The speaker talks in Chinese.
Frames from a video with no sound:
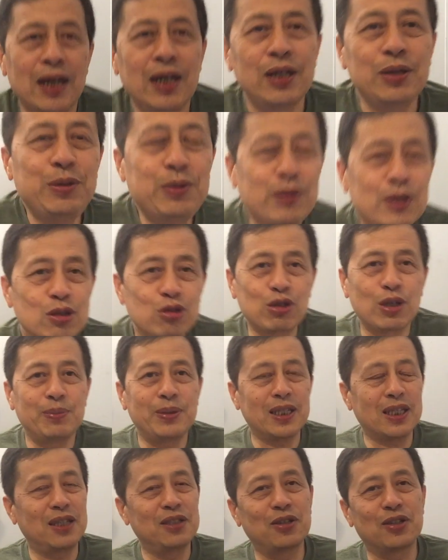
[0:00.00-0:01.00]
语文水
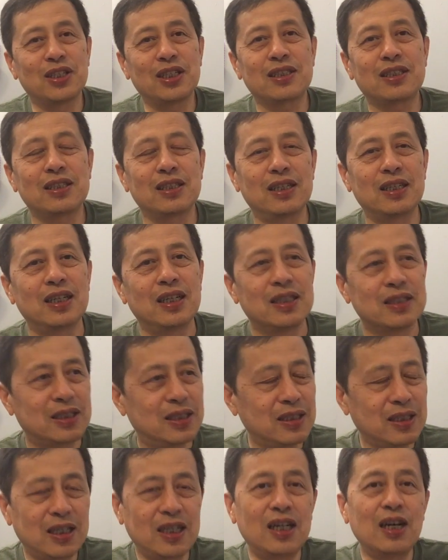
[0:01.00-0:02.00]
平呢，有些字
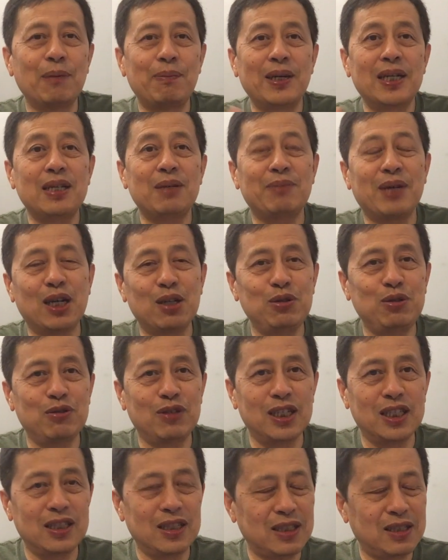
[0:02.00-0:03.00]
只是课本里面的语
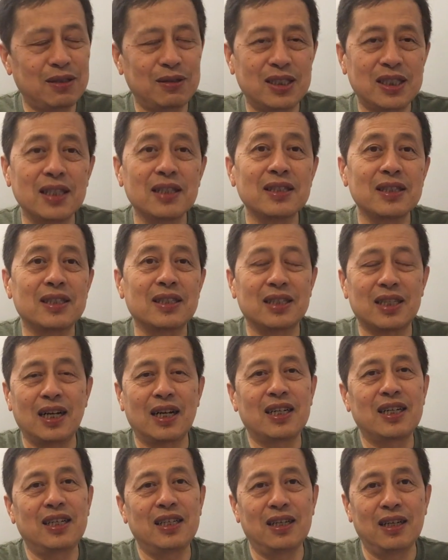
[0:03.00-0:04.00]
文的生字它
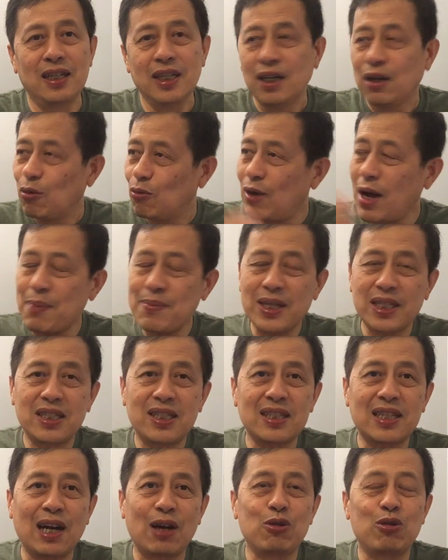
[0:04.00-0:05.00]
可以，外面
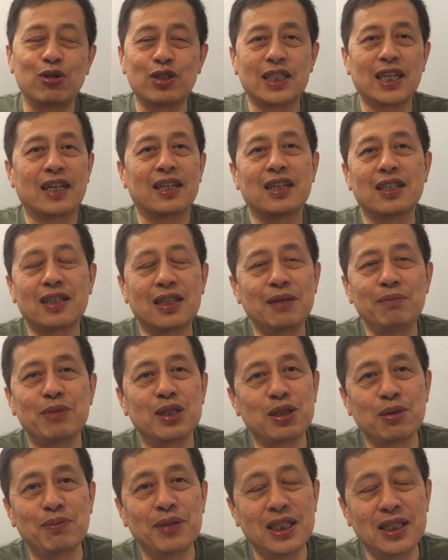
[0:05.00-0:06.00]
其他扩展它根本
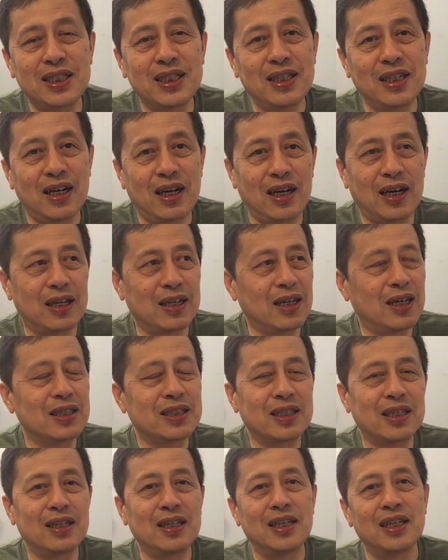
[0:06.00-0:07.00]
就没戏而
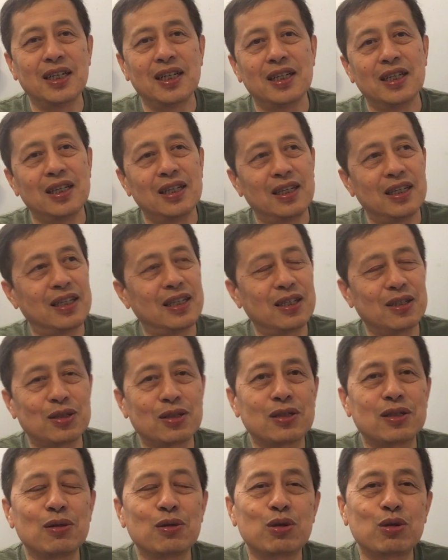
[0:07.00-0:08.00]
且那时
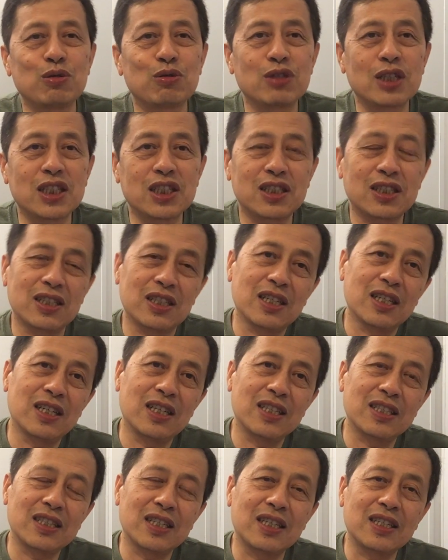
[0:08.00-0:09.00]
候都读的
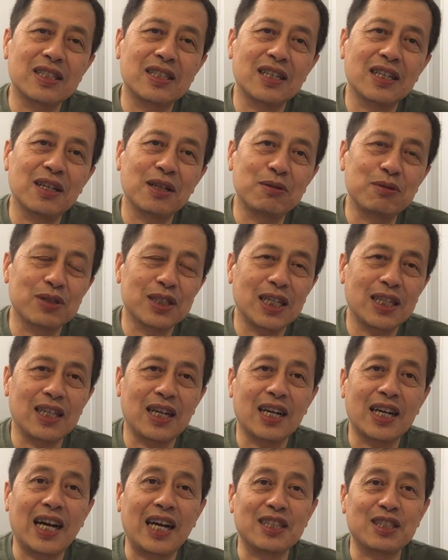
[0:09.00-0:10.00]
是这个共产
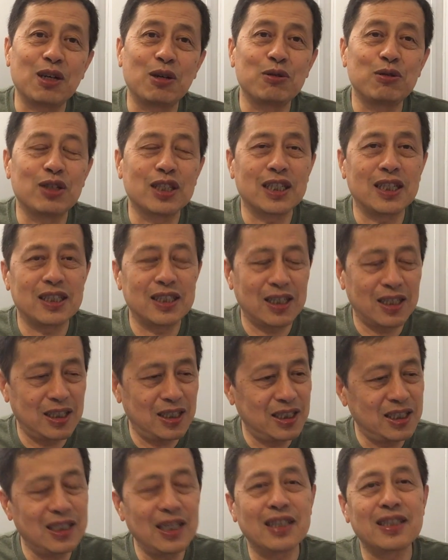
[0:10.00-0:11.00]
党改造过的这个
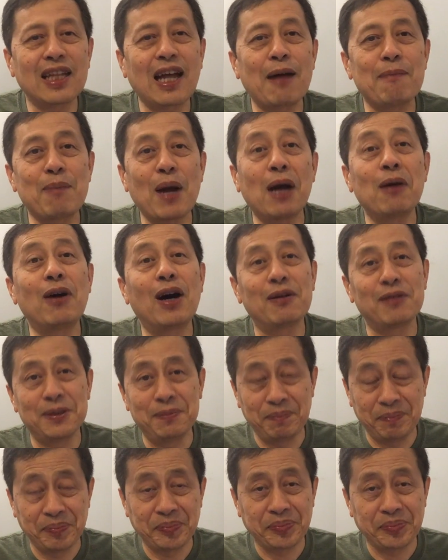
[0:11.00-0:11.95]
现代白话文